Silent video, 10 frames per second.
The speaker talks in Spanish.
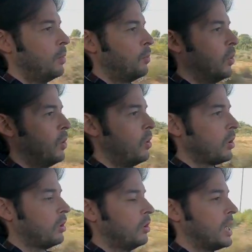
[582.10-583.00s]

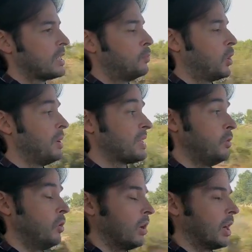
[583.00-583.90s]
por las pruebas
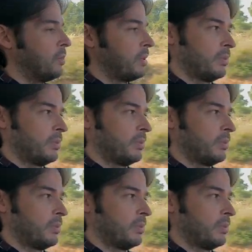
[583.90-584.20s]
Euroncap,